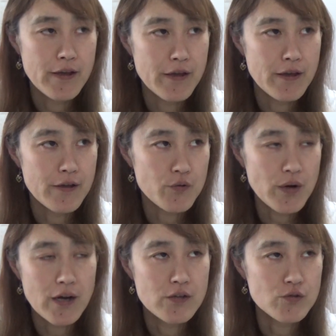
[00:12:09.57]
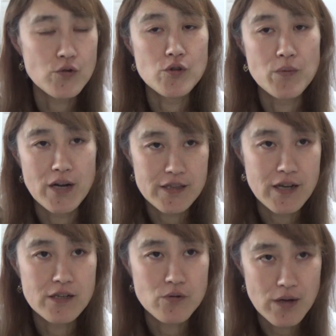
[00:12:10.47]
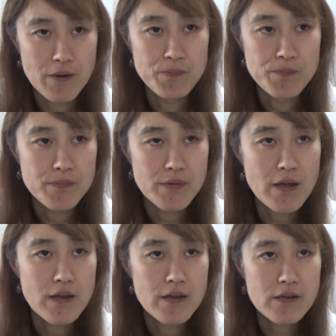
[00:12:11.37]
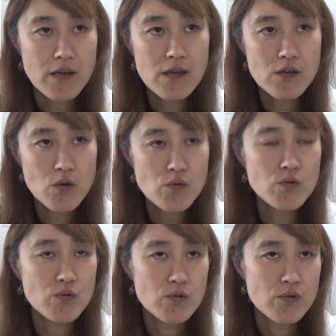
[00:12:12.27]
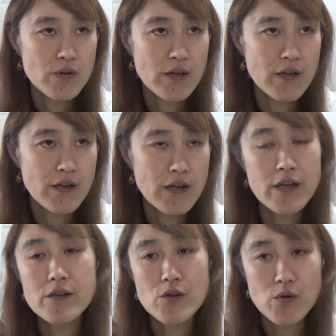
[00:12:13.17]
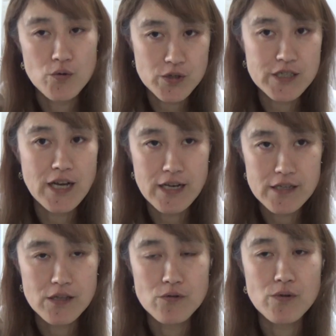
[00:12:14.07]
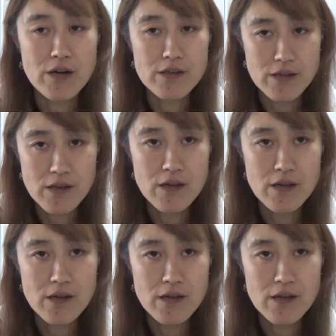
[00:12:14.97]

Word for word: えー、とかそういうのもあったりとかで結局、えー、遠慮の試合っていうのがね